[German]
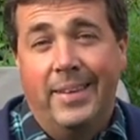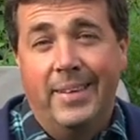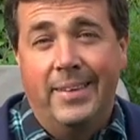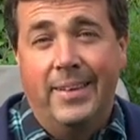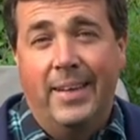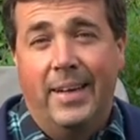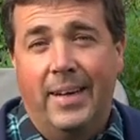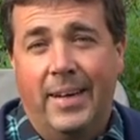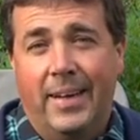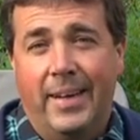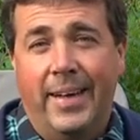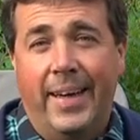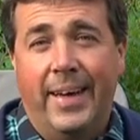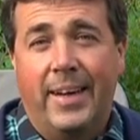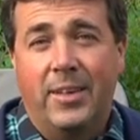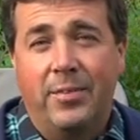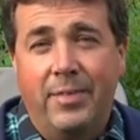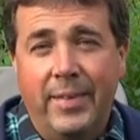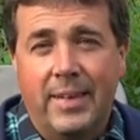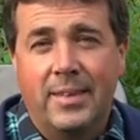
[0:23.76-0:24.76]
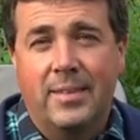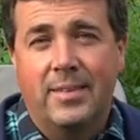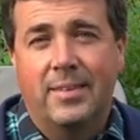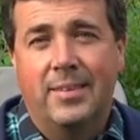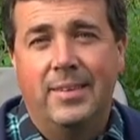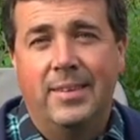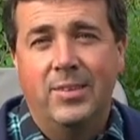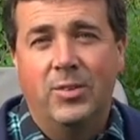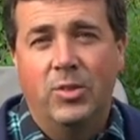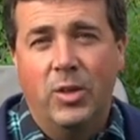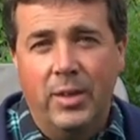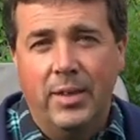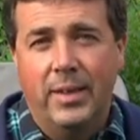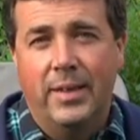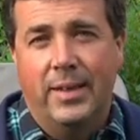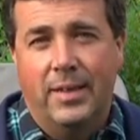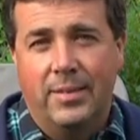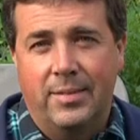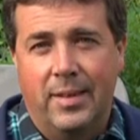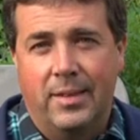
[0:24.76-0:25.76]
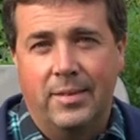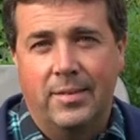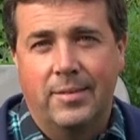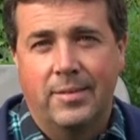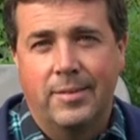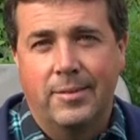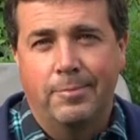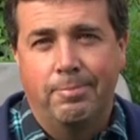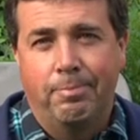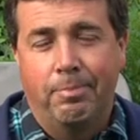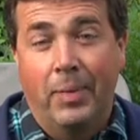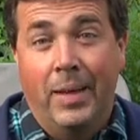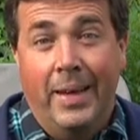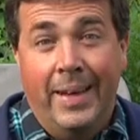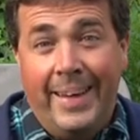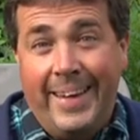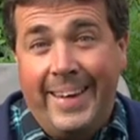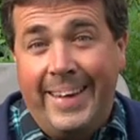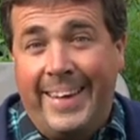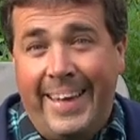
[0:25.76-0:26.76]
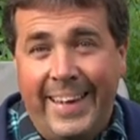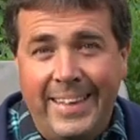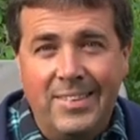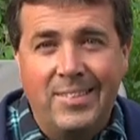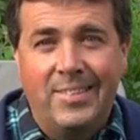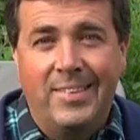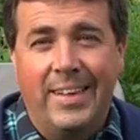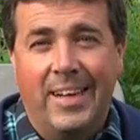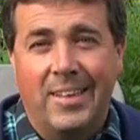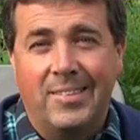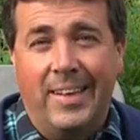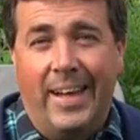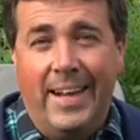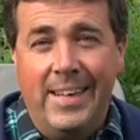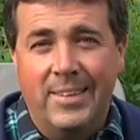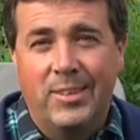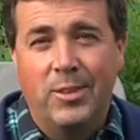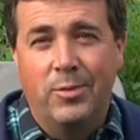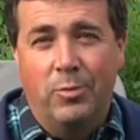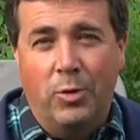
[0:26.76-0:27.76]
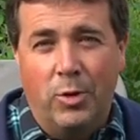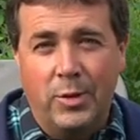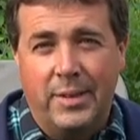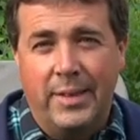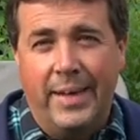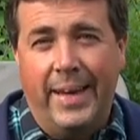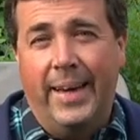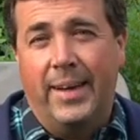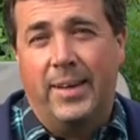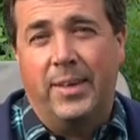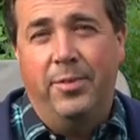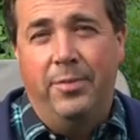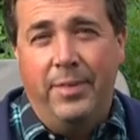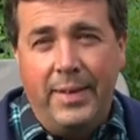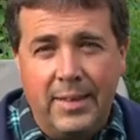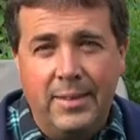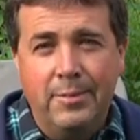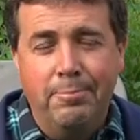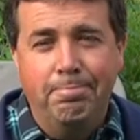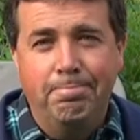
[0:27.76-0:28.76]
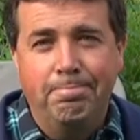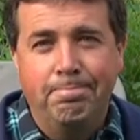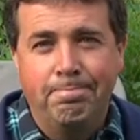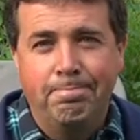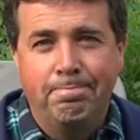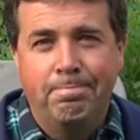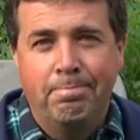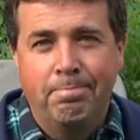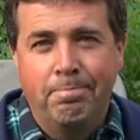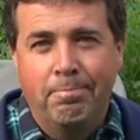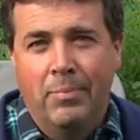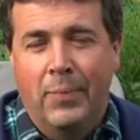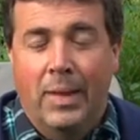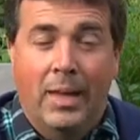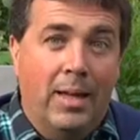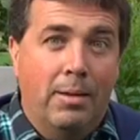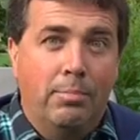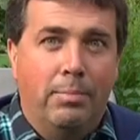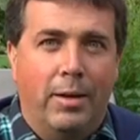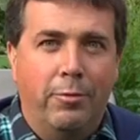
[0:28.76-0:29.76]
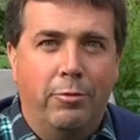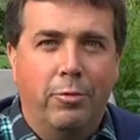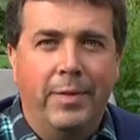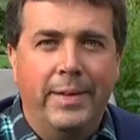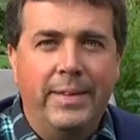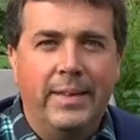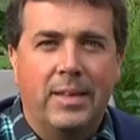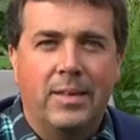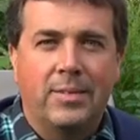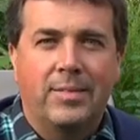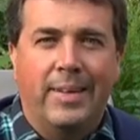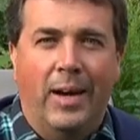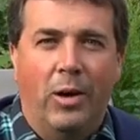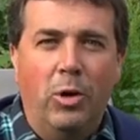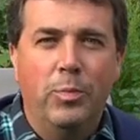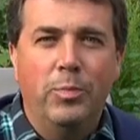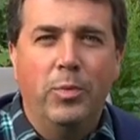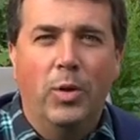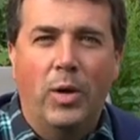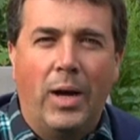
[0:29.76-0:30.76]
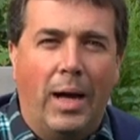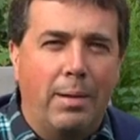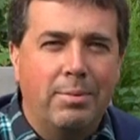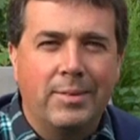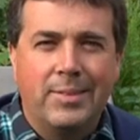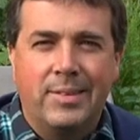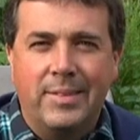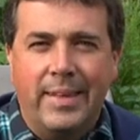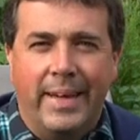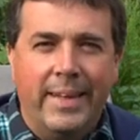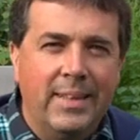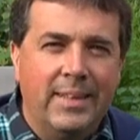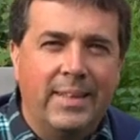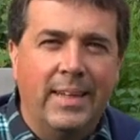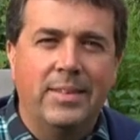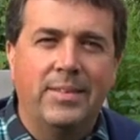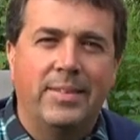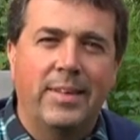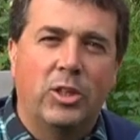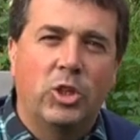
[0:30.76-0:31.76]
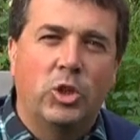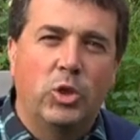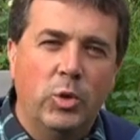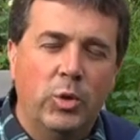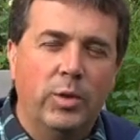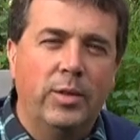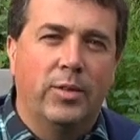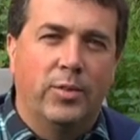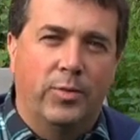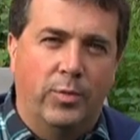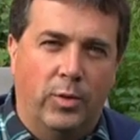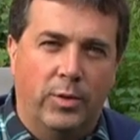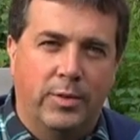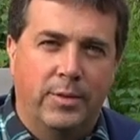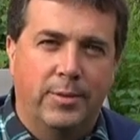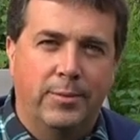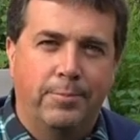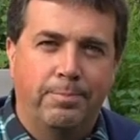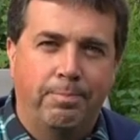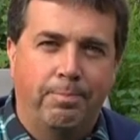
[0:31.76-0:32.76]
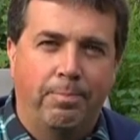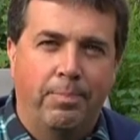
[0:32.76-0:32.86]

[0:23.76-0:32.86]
Da erquickt die Sonne das Herz. Kennen Sie das alte Wort erquicken? Man verwendet es kaum noch, aber es ist eigentlich ein sehr schönes Wort.